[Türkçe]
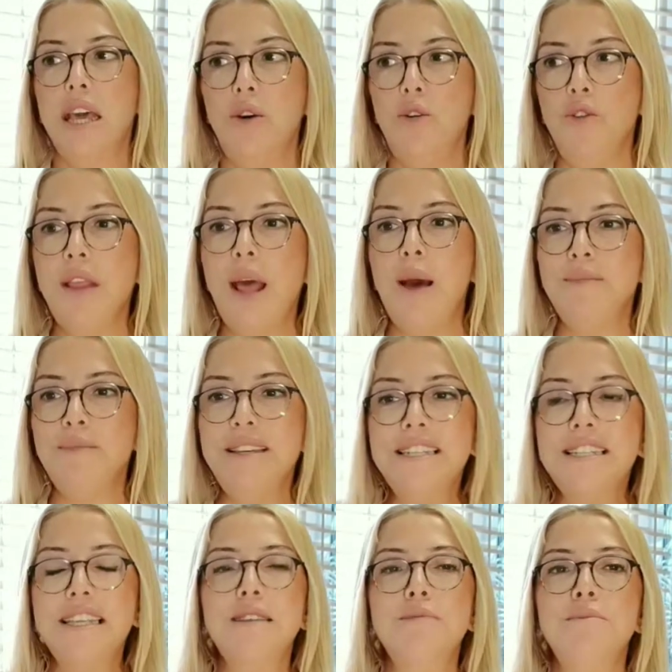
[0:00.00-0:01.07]
önemli
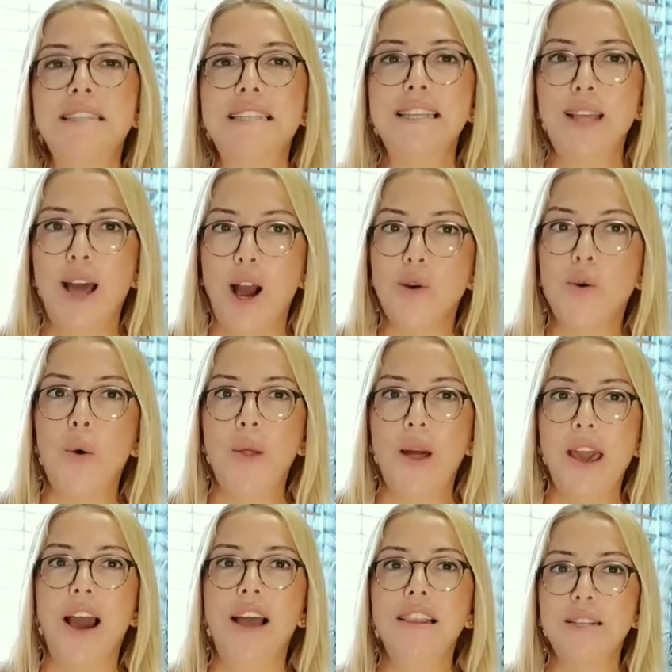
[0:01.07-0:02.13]
işlerimizi daha
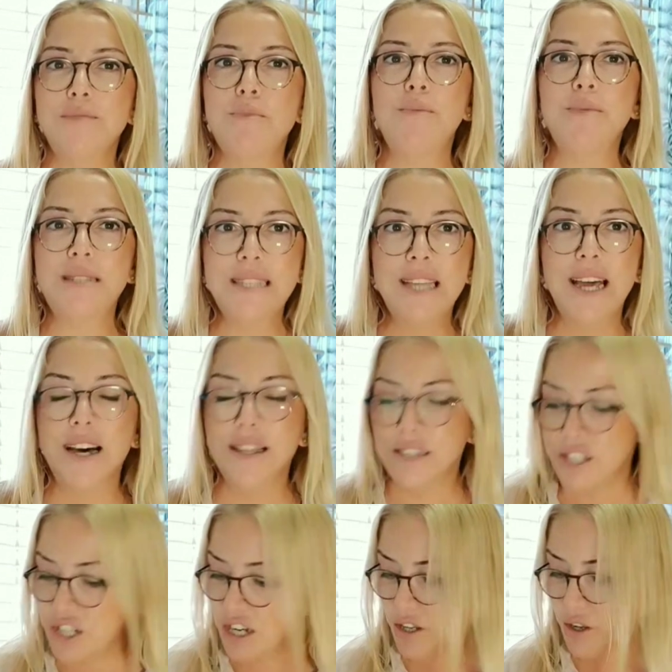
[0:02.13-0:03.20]
kolay halletmemizi
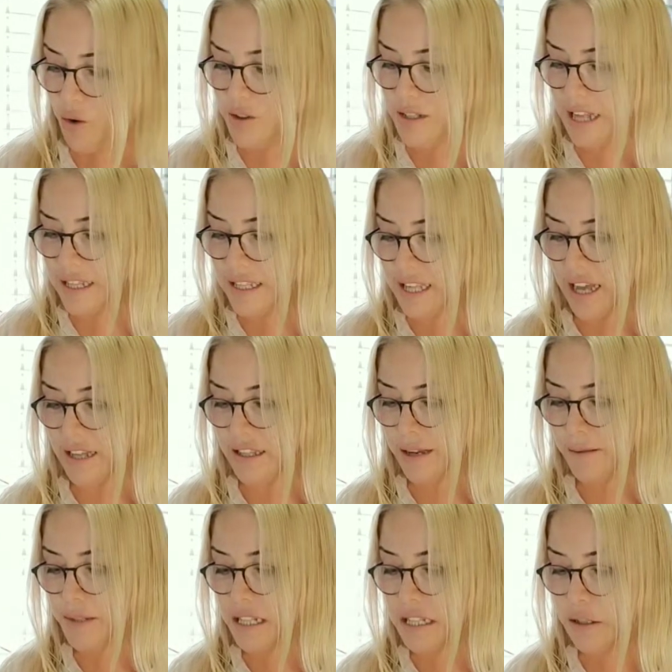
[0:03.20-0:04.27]
sağlayacak özel
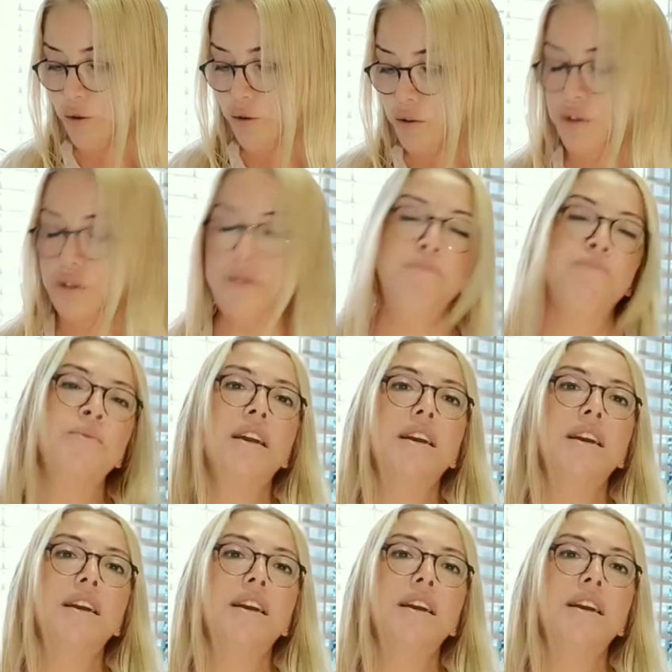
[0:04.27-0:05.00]
saatlerimizi söylüyorum.